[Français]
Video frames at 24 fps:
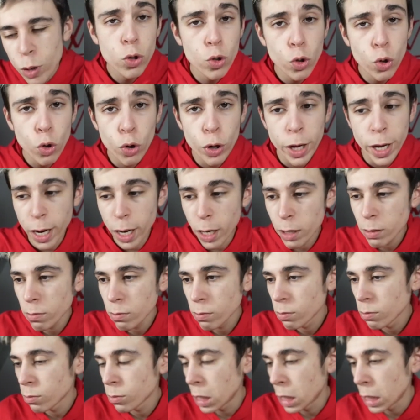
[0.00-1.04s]
Je regarde,
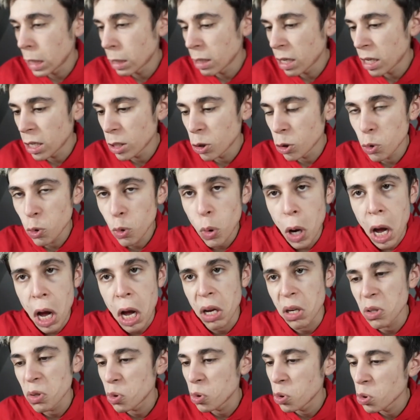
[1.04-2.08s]
voilà, jour
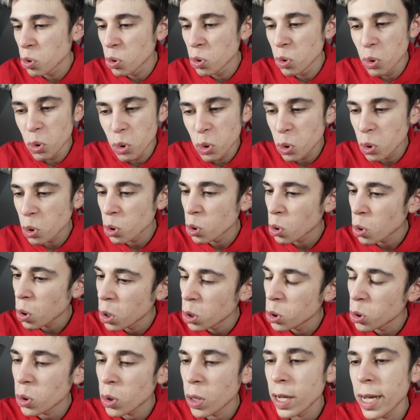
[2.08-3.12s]
1, jour 2, jour
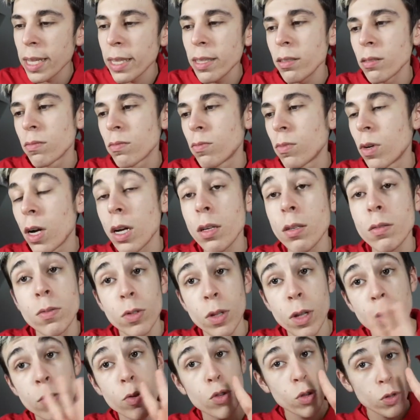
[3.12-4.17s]
3, jour 4, voilà.
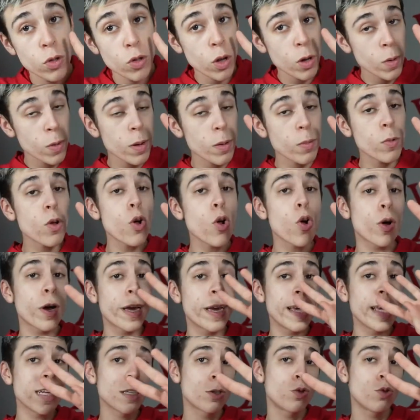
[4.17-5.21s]
Bah, normalement, en
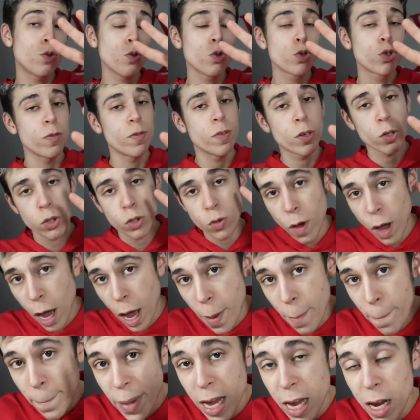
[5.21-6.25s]
4 jours, je devais recevoir
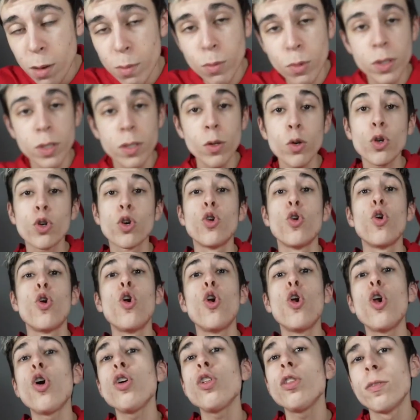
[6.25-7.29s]
un mail me disant que le
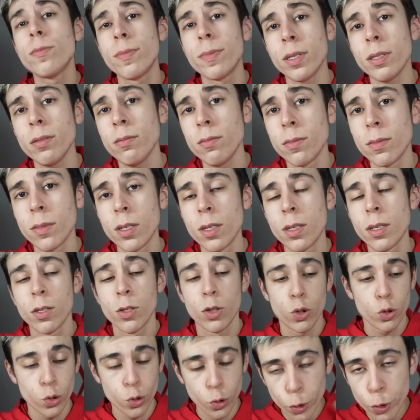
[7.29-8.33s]
lendemain,
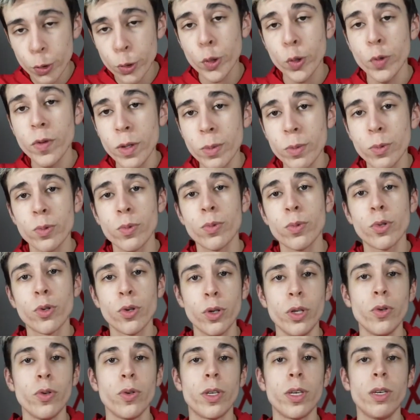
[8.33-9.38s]
je recevais mon
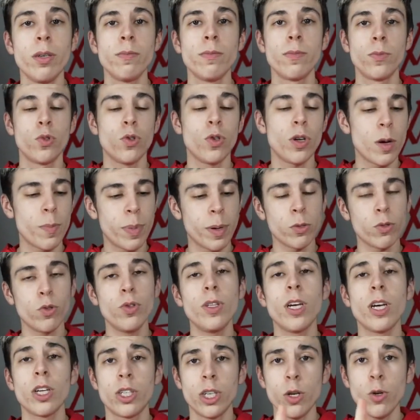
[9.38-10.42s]
colis, ok, de la part de
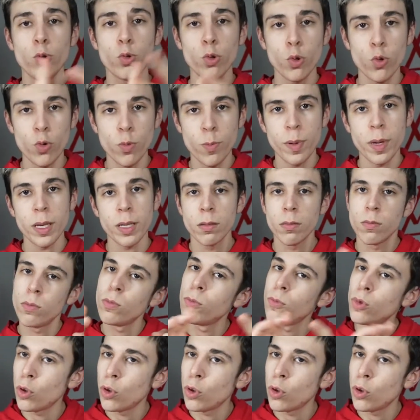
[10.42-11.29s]
DHL ou de UPS.